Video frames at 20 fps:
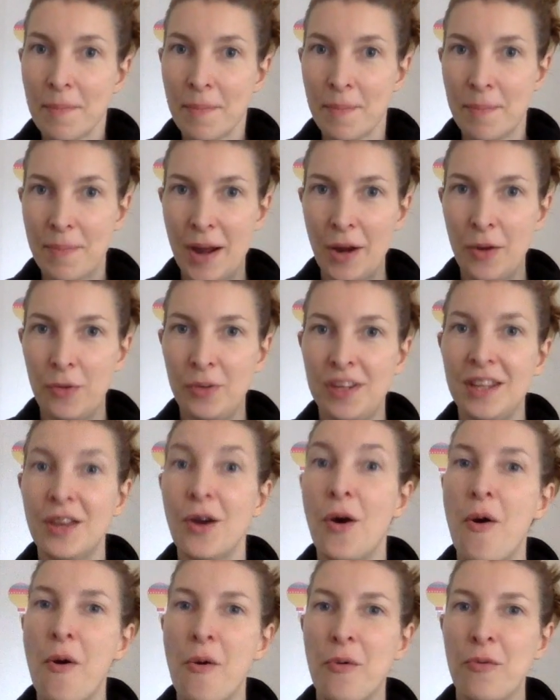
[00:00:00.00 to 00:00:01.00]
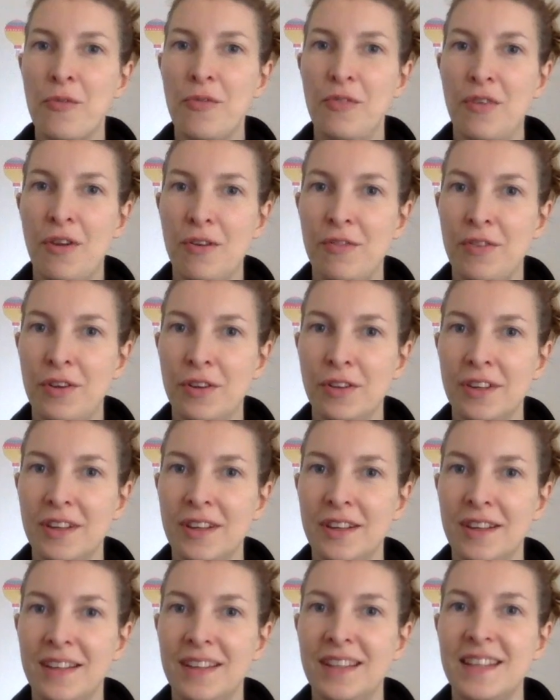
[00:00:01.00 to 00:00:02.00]
par le nez en gonflant le ventre
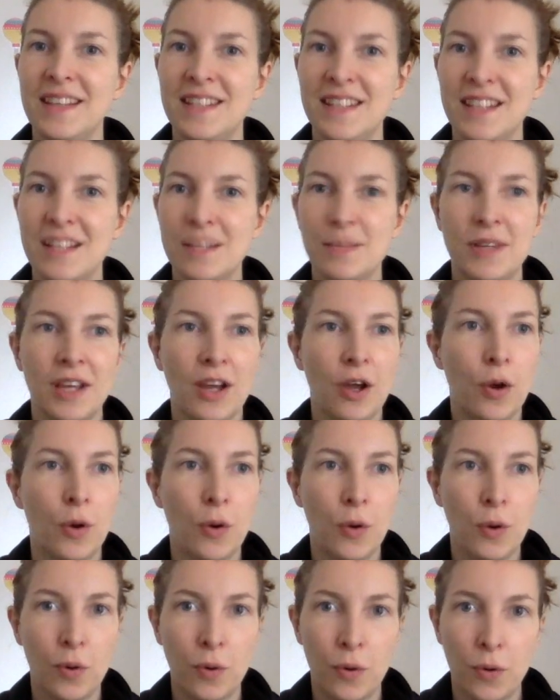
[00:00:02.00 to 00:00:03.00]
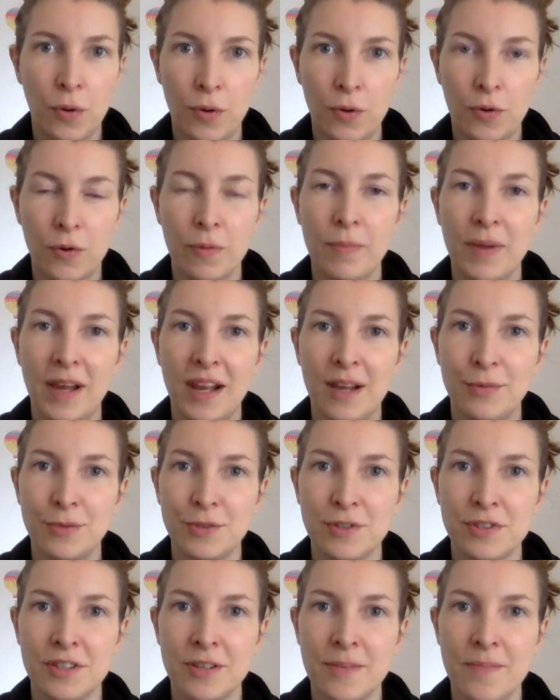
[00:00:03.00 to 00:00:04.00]
et j'expire par la
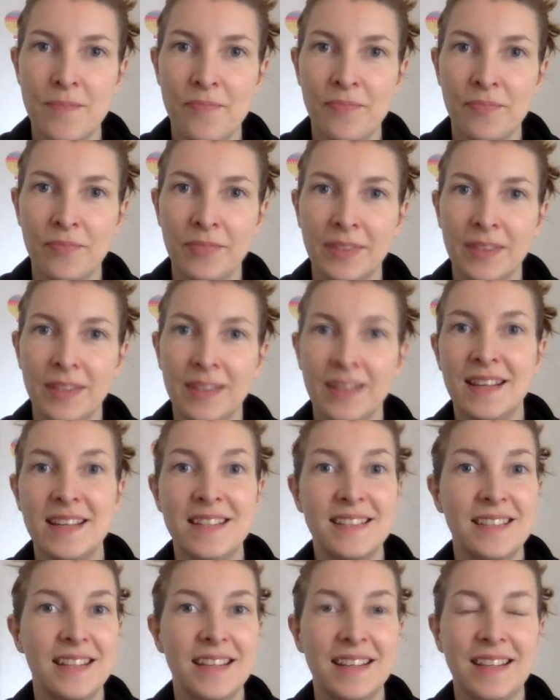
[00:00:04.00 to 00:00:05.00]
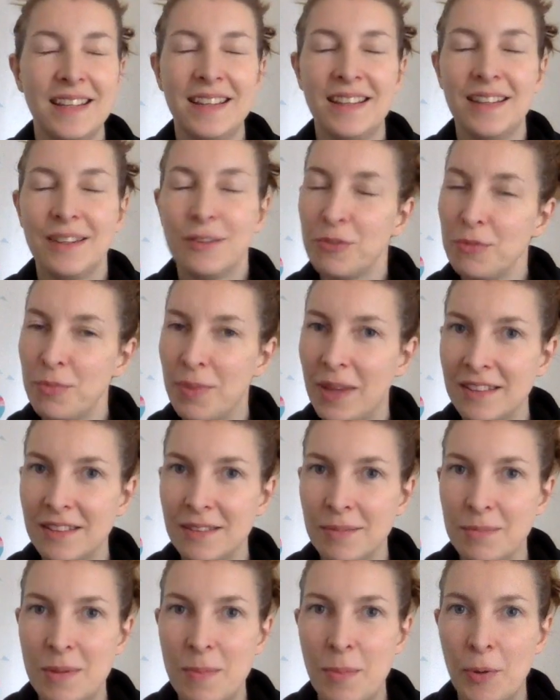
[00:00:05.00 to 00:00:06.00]
bouche. Et c'est tout bête,
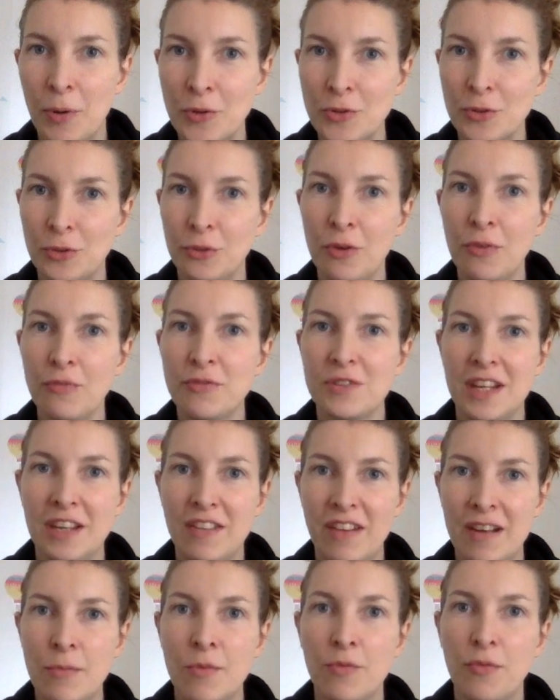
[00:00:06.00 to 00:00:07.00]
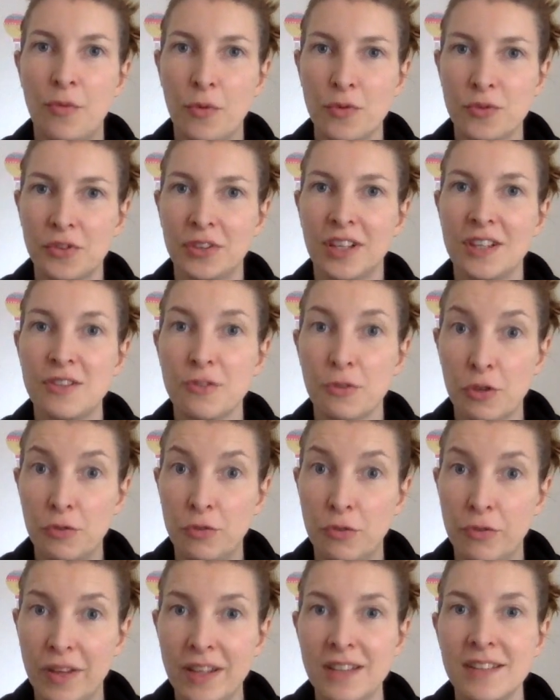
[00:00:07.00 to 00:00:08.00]
mais pendant ce temps, vous allez vraiment vous concentrer sur ce que
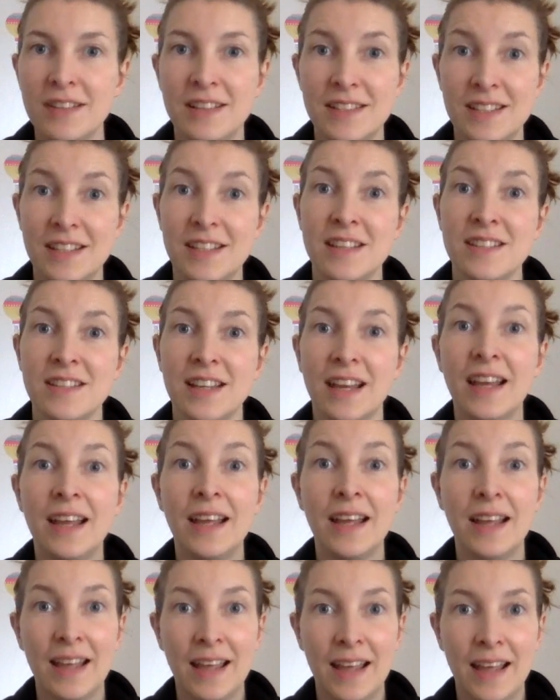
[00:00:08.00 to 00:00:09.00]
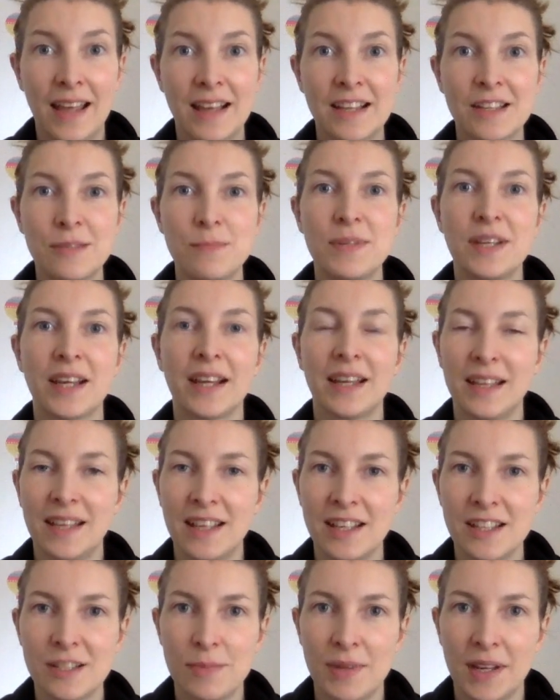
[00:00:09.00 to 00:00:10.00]
vous faites, c'est-à-dire inspirer,
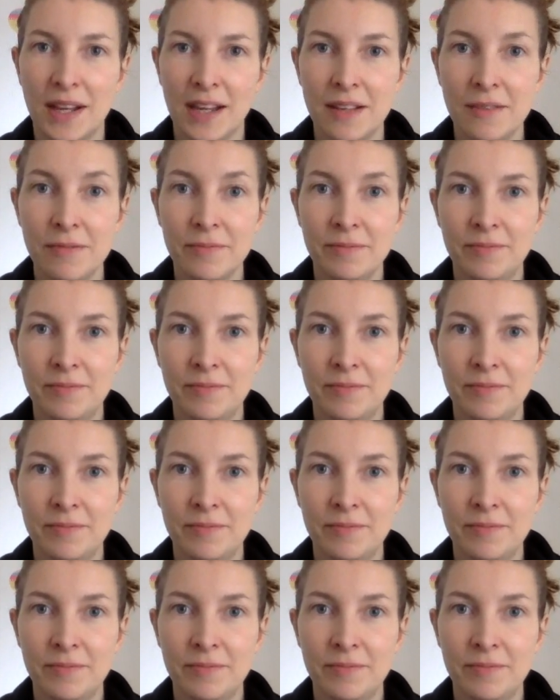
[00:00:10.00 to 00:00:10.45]
expirer.